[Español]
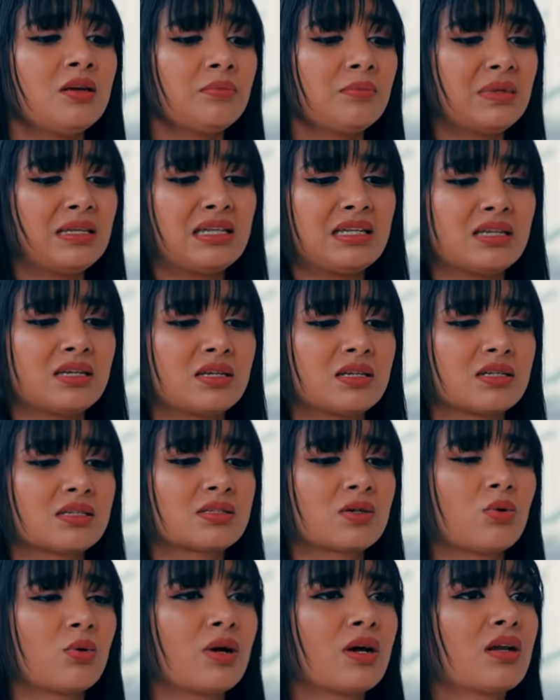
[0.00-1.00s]
mi niña en la
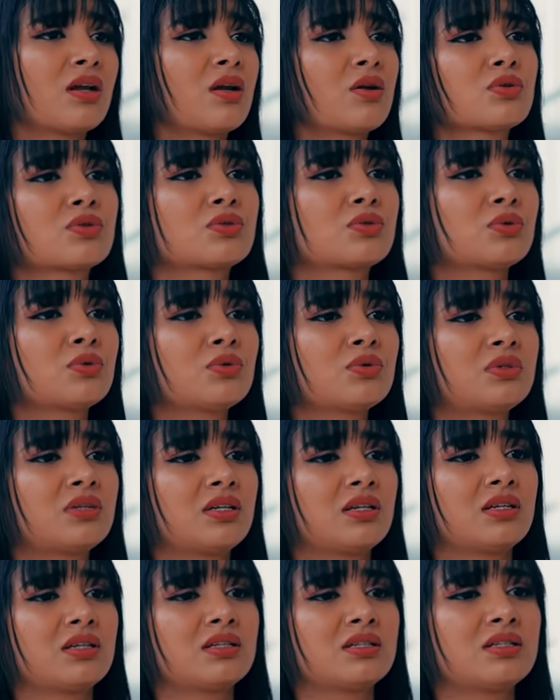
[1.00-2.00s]
escuela, los
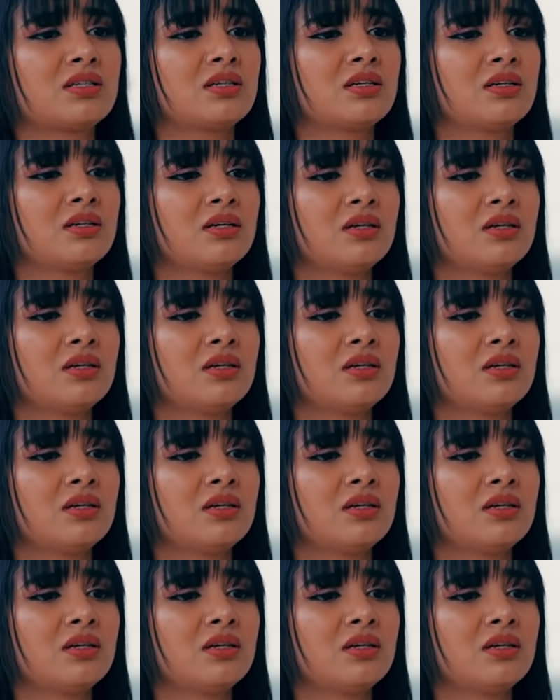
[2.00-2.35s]
útiles.